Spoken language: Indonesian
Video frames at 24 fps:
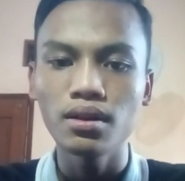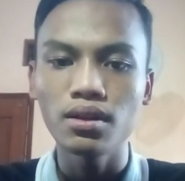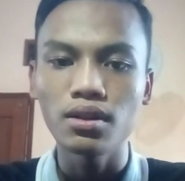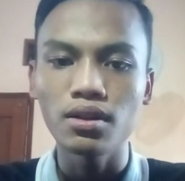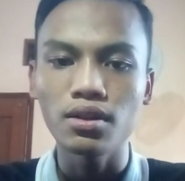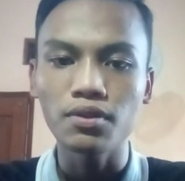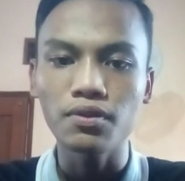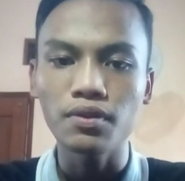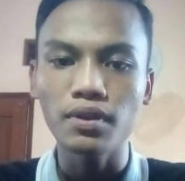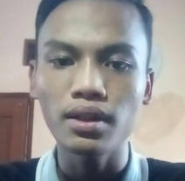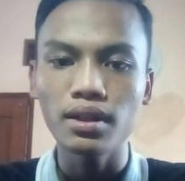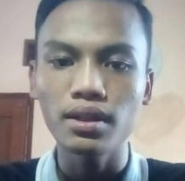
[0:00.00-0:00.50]

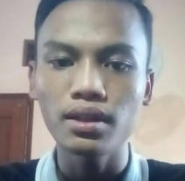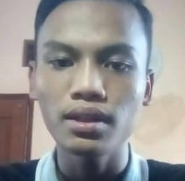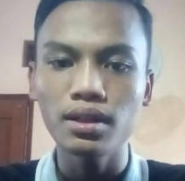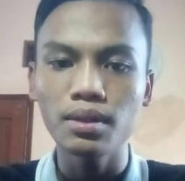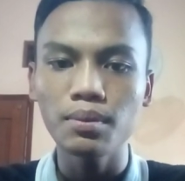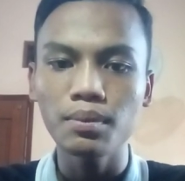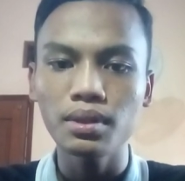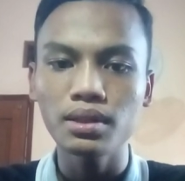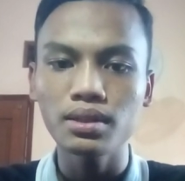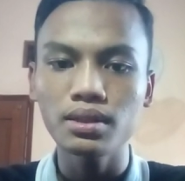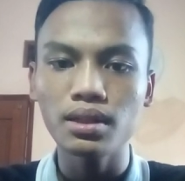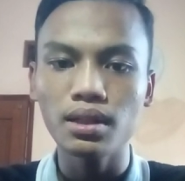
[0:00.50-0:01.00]
Novel ini
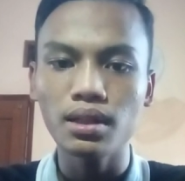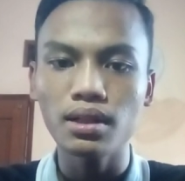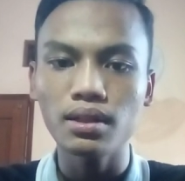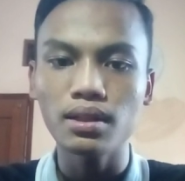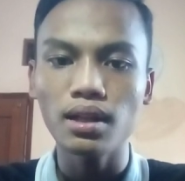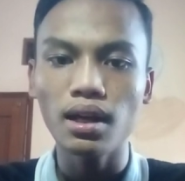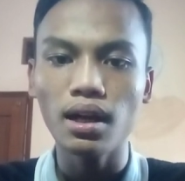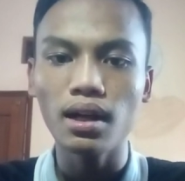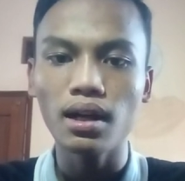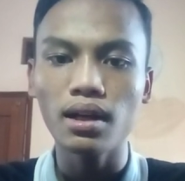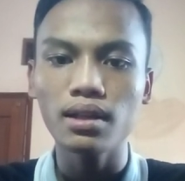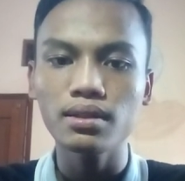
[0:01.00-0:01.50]

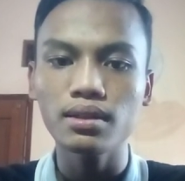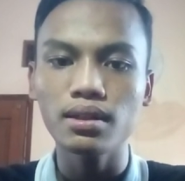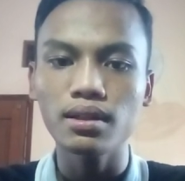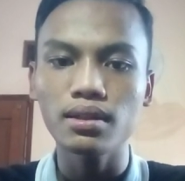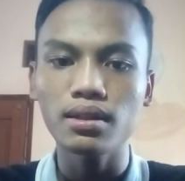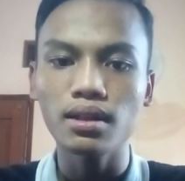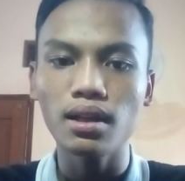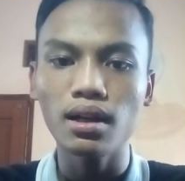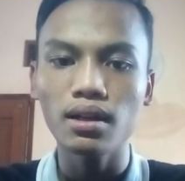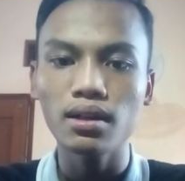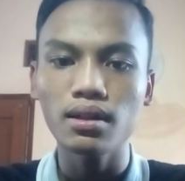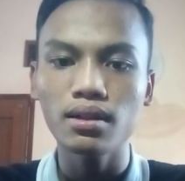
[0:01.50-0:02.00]
menceritakan
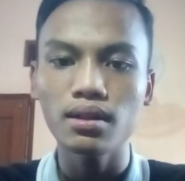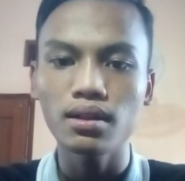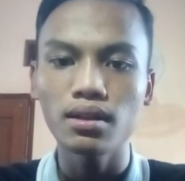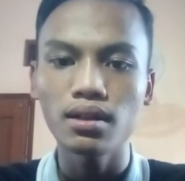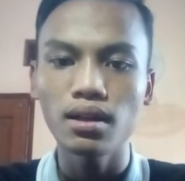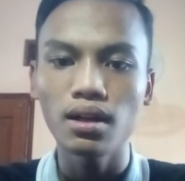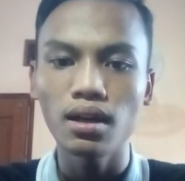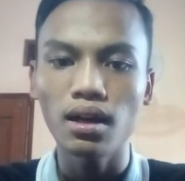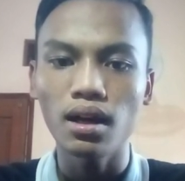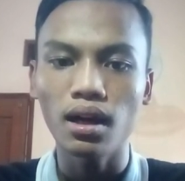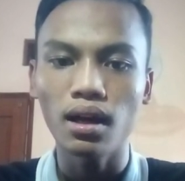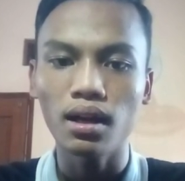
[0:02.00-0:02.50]
tentang
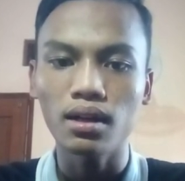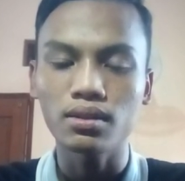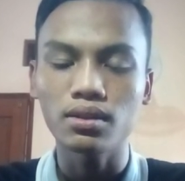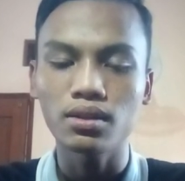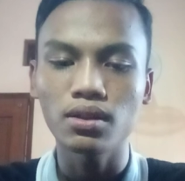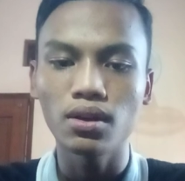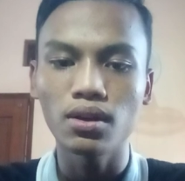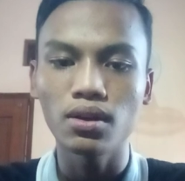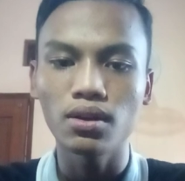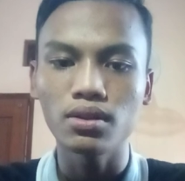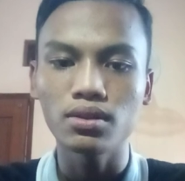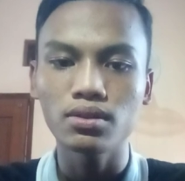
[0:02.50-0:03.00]

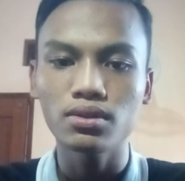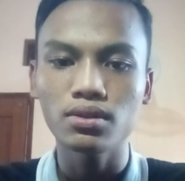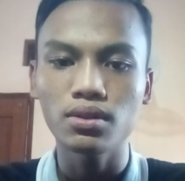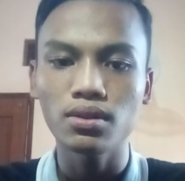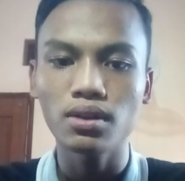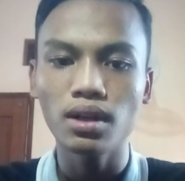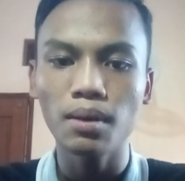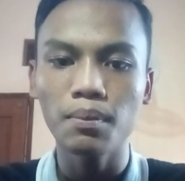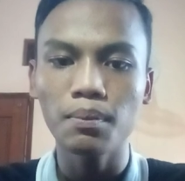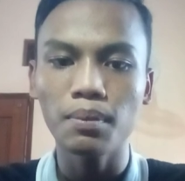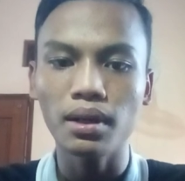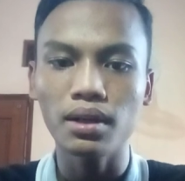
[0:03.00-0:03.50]
Harto,
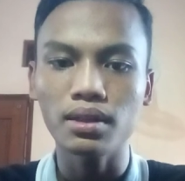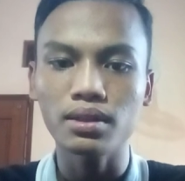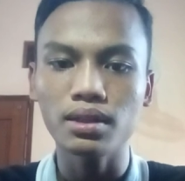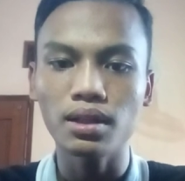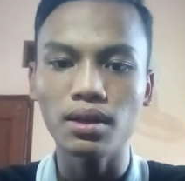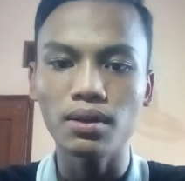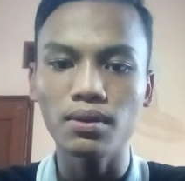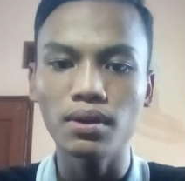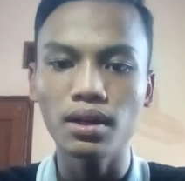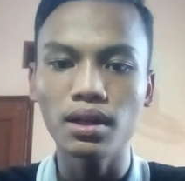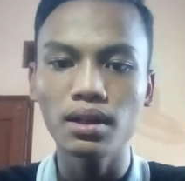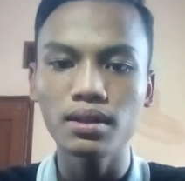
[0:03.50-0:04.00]
seorang
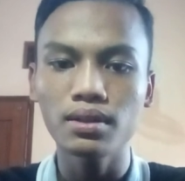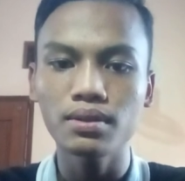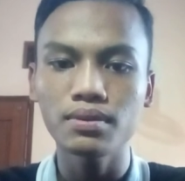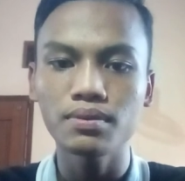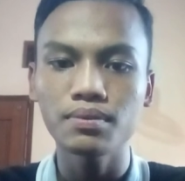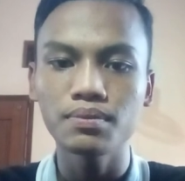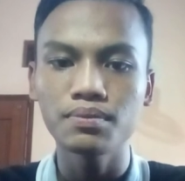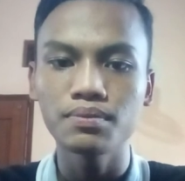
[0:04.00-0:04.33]
bangsawan